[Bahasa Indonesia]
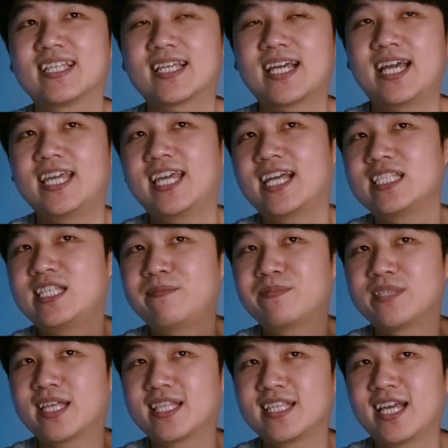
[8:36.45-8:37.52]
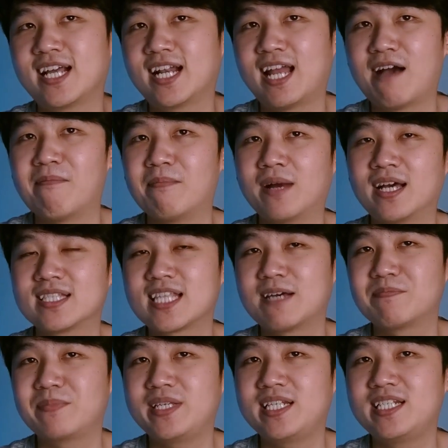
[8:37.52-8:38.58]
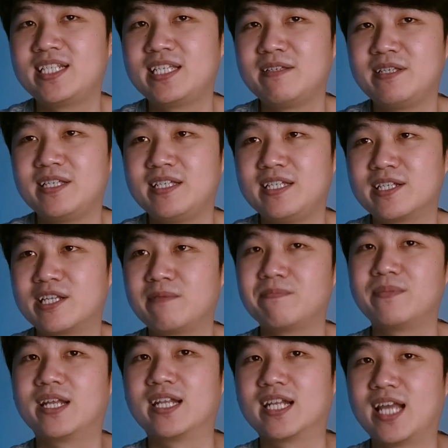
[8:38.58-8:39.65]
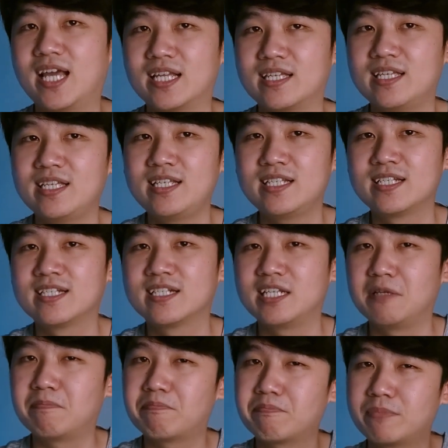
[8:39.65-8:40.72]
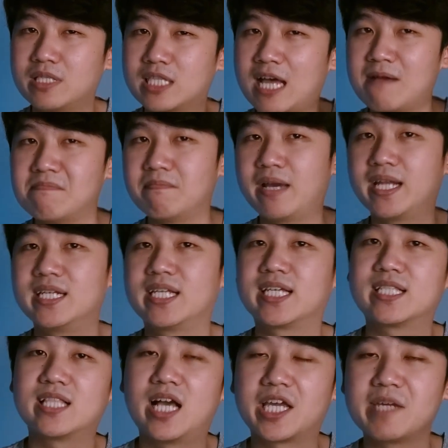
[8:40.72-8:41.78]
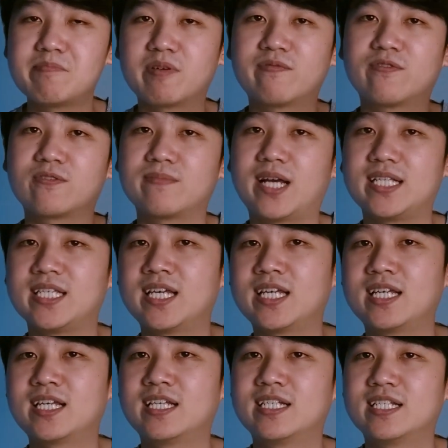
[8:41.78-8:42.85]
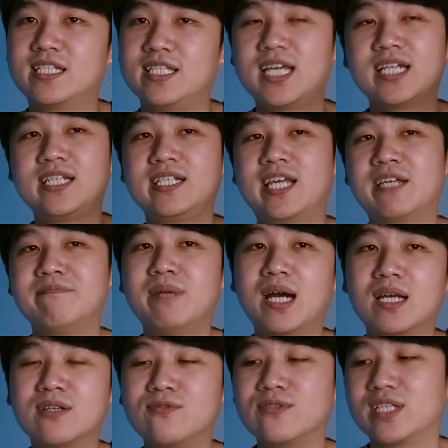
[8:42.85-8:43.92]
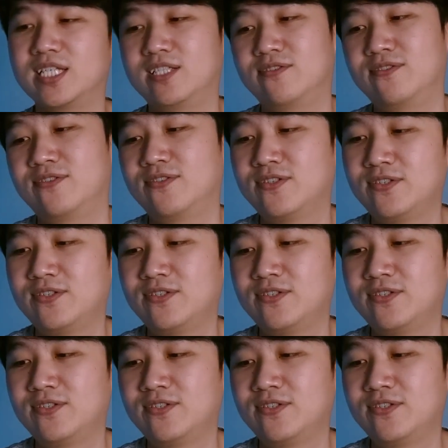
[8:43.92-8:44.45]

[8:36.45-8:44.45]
kayak chipset yang lama tapi di rebrand lagi, ditambahin dikit lagi performanya, jadi deh baru gitu.